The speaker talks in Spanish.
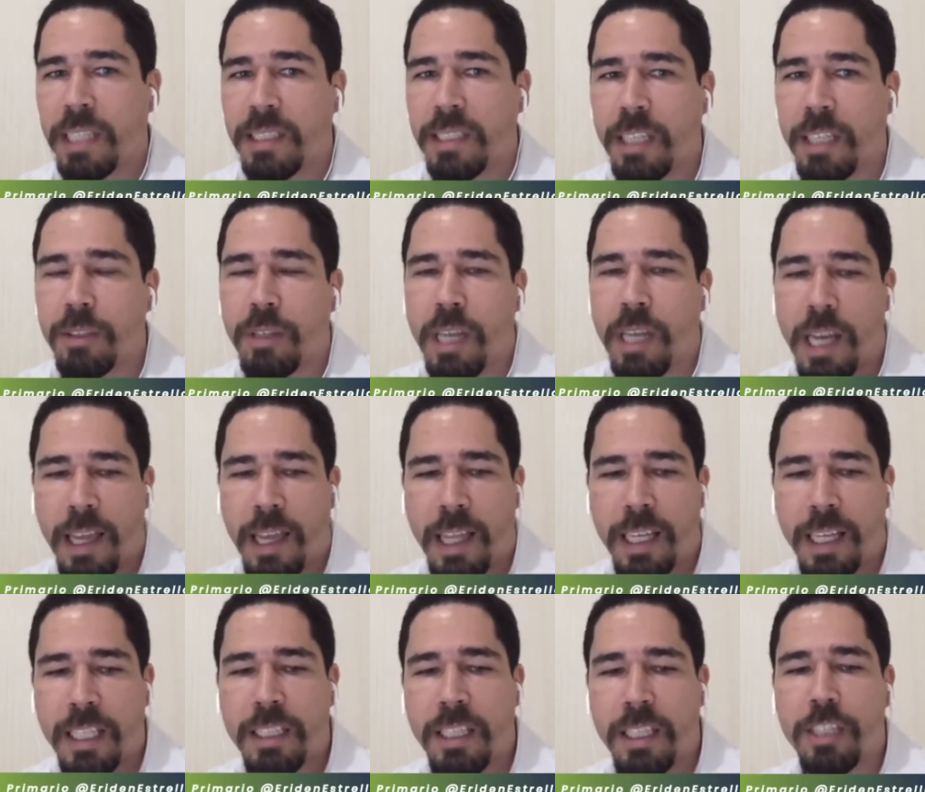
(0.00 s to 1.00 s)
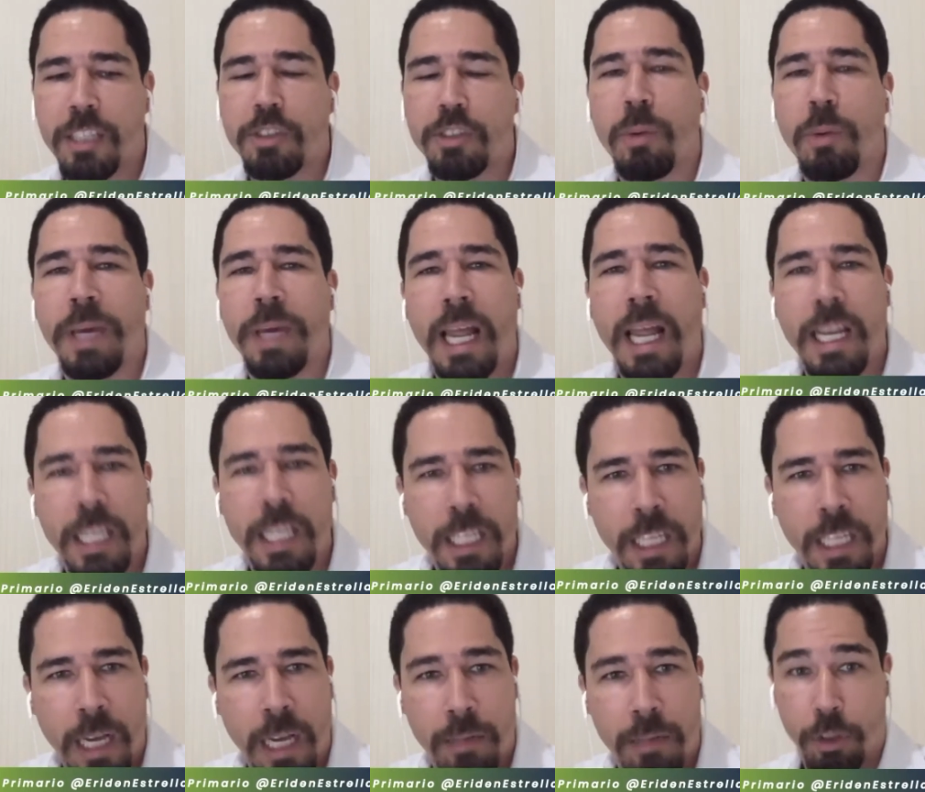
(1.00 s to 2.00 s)
eh, es cierto que cada quien tiene
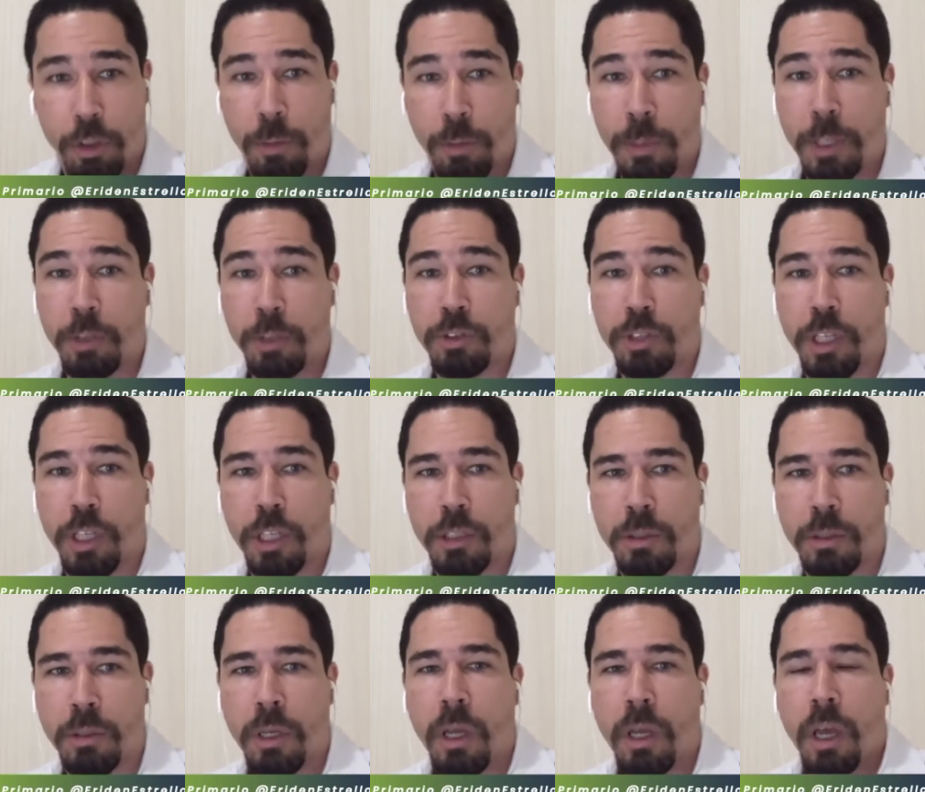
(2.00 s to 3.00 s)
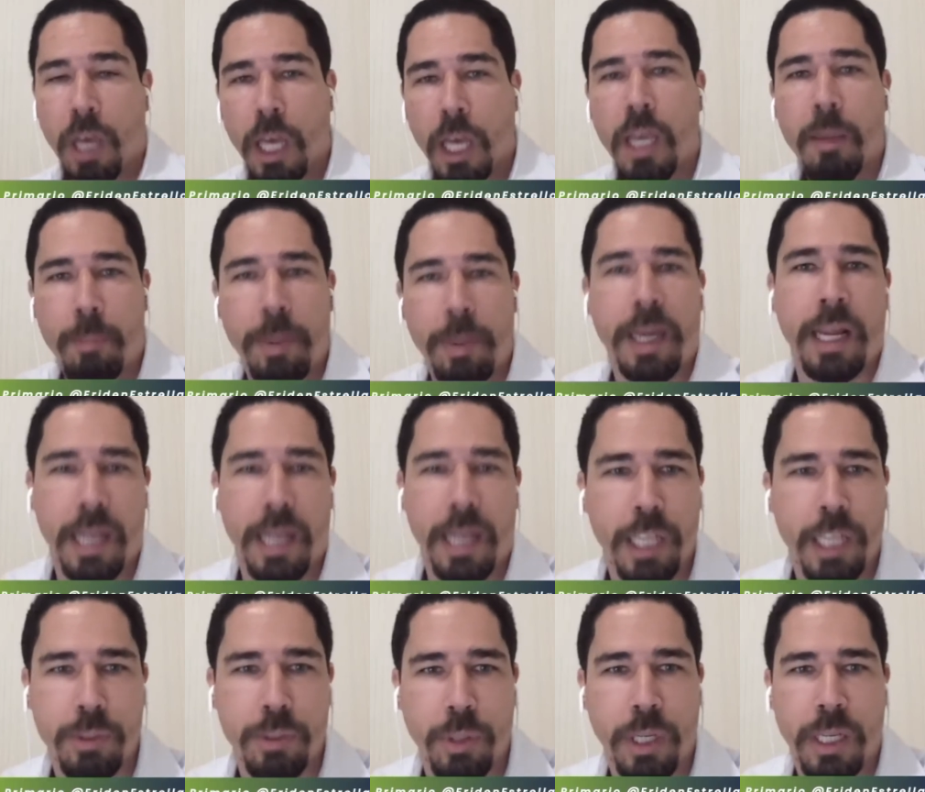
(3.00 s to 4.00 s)
soberanía, no menos cierto, es que para
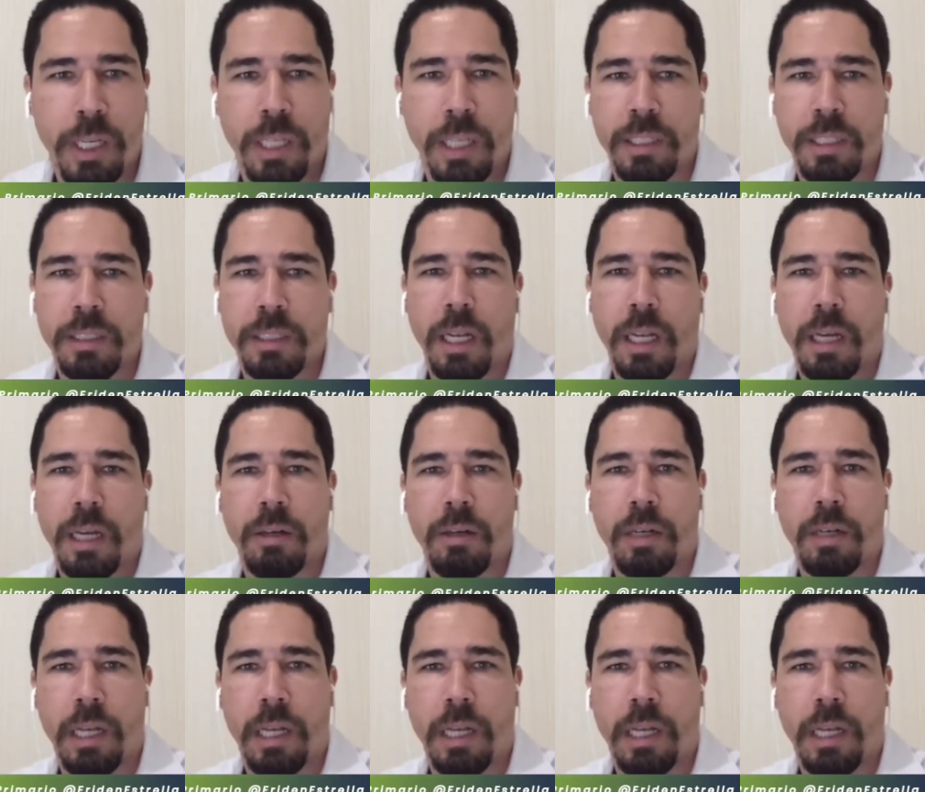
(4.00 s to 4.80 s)
eso es que existen las,